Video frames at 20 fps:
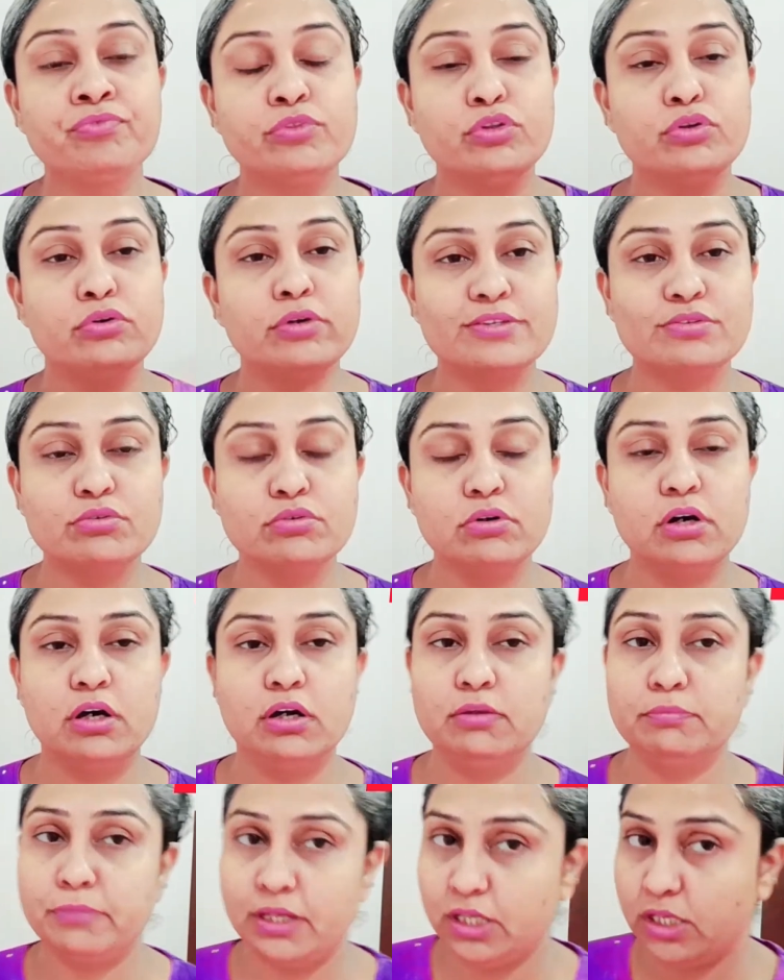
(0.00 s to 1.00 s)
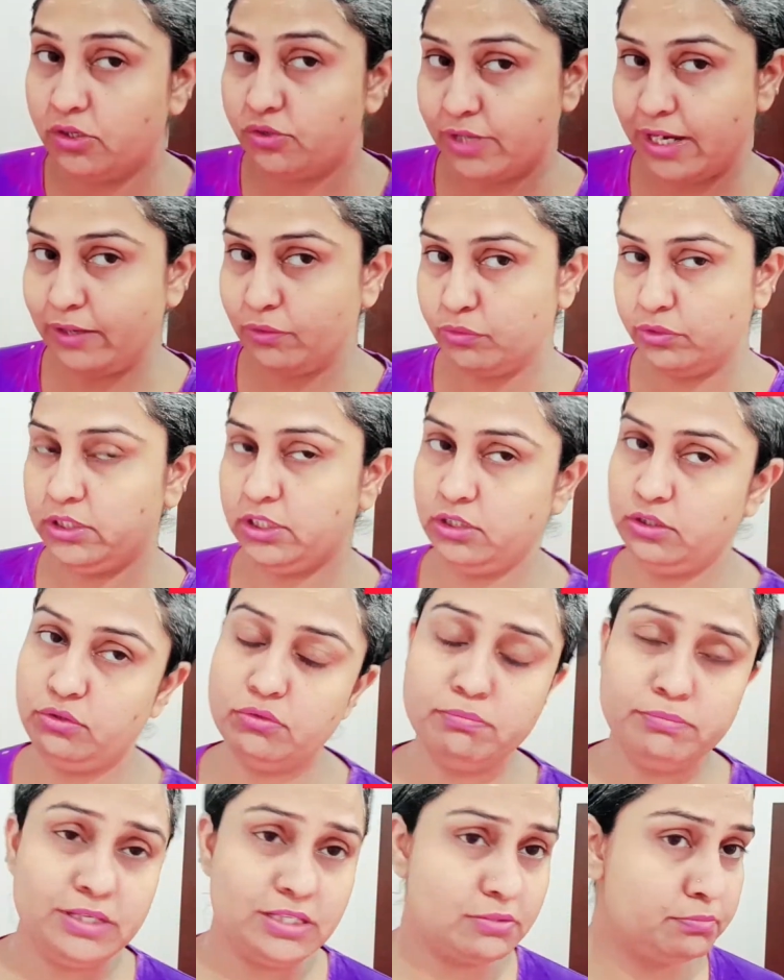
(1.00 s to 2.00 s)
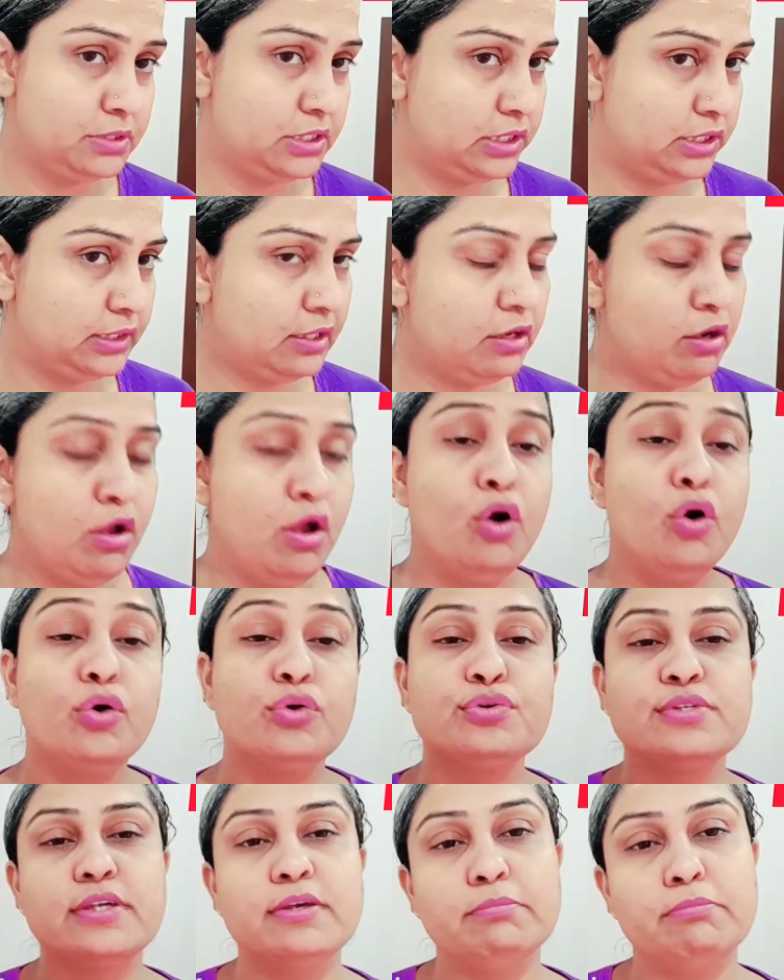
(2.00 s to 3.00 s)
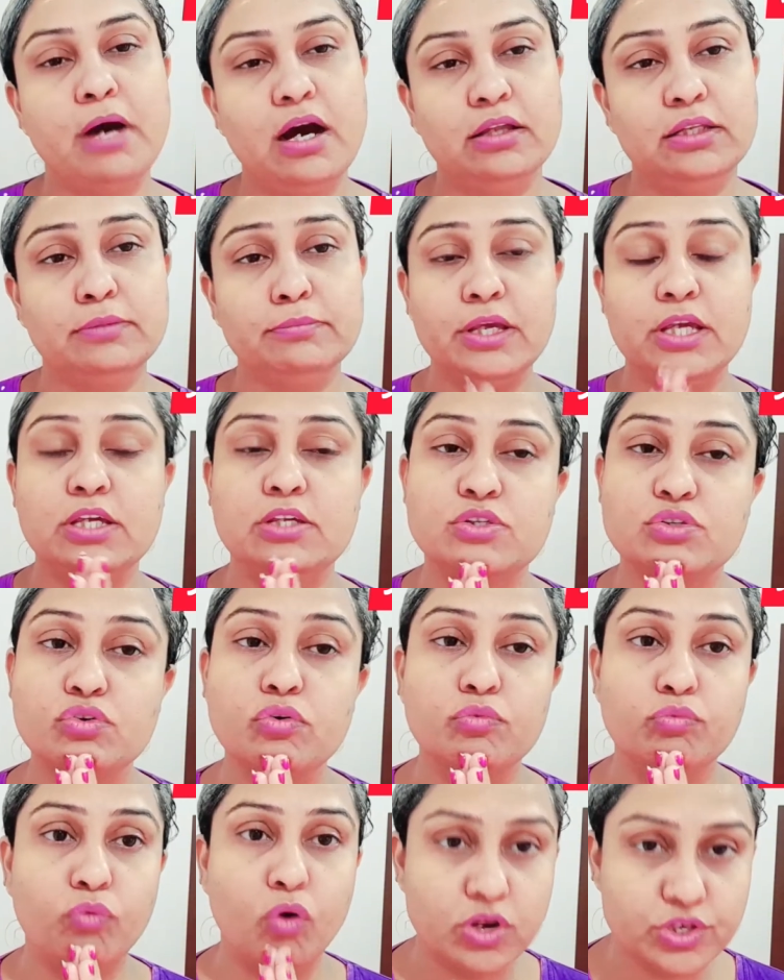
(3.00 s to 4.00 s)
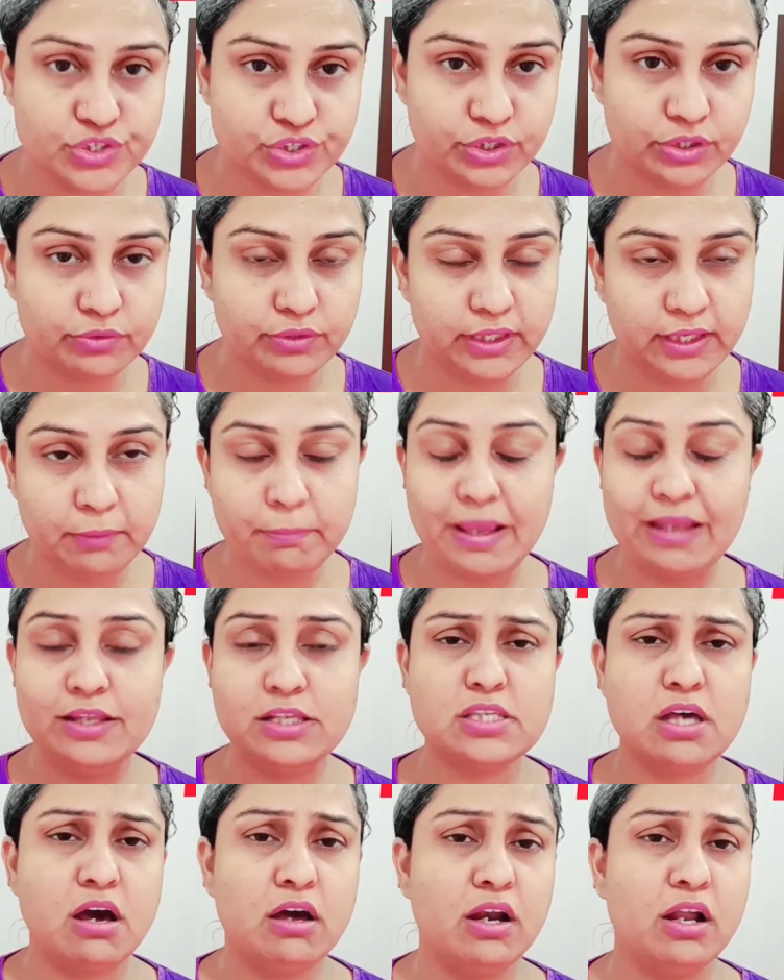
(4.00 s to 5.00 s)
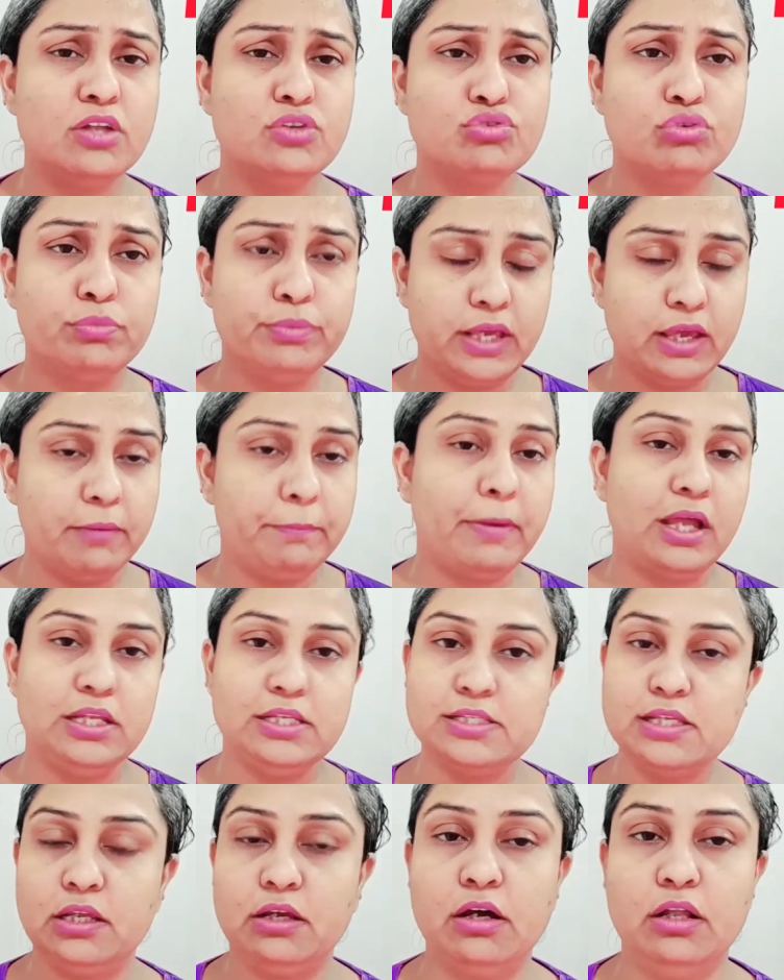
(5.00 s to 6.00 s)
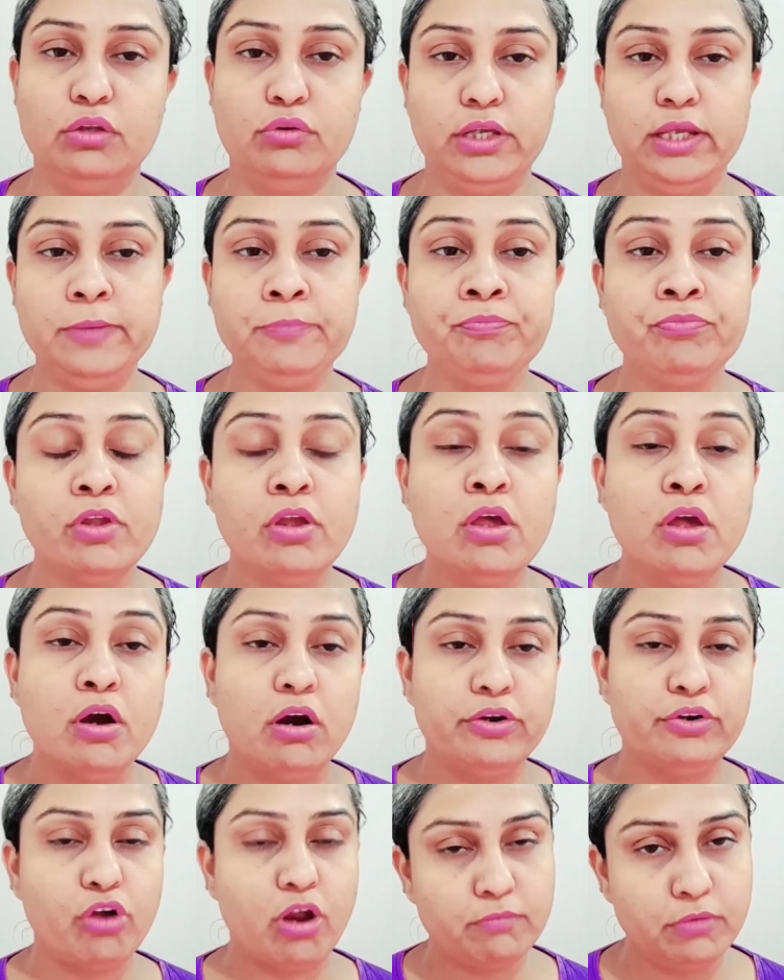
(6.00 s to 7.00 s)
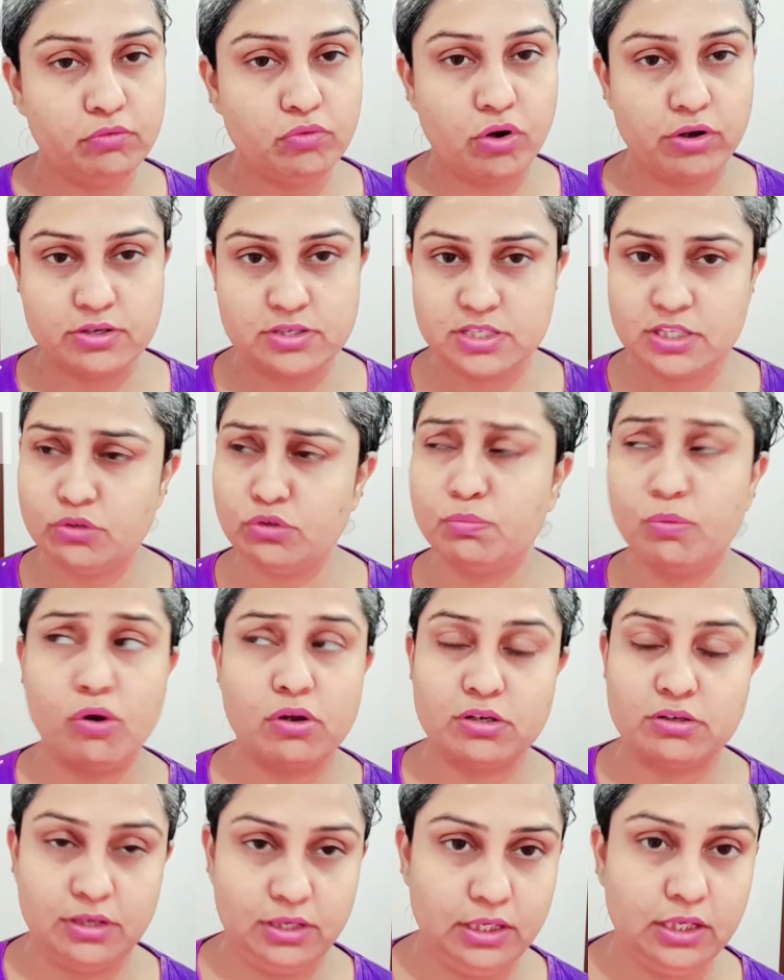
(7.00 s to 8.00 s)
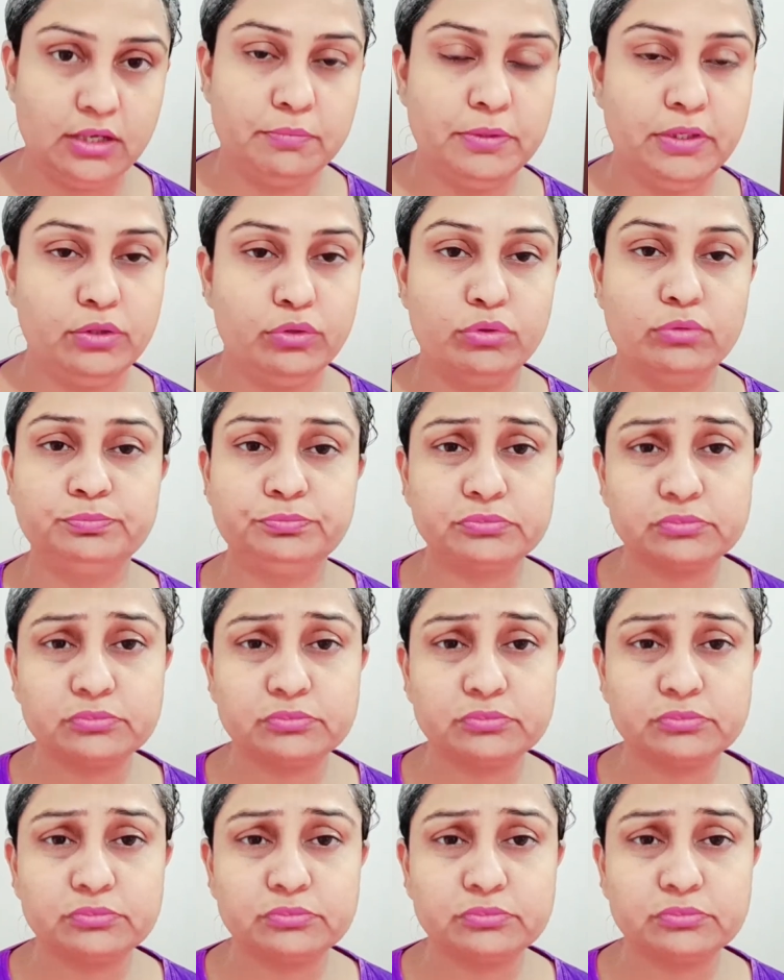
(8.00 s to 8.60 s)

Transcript: तो इसको आ, मैं ड्राई होने देती हूँ 20 मिनट तक और उसके बाद मैं इसको वॉश करूँगी पहले सारा जो भी है पानी से निकालूंगी और नॉर्मल वाटर से क्योंकि बहुत ठंडी है अभी तो